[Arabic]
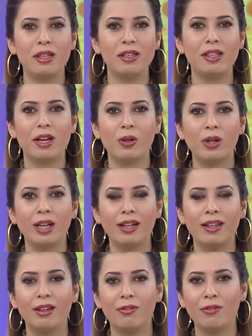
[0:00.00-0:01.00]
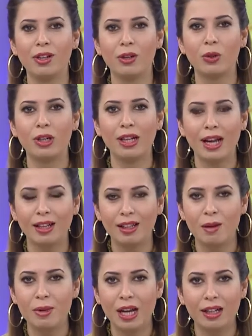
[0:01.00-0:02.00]
أنه إحنا في كل
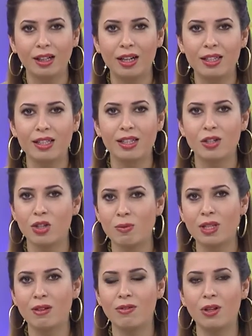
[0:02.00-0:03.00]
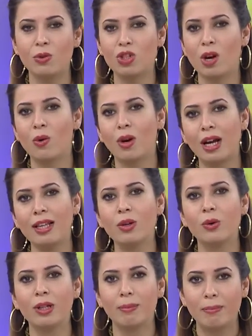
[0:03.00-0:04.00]
حلقة من حلقات شمس الفلوجة أو خلينا
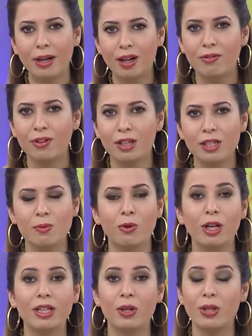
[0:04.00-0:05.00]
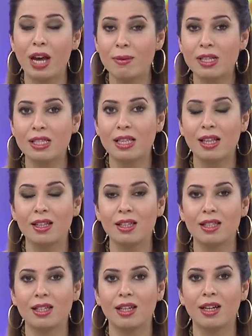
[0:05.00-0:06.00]
نقول مرة في الأسبوع أنه دائما نسلط
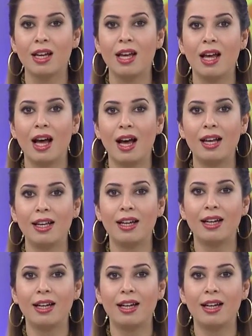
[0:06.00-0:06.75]
على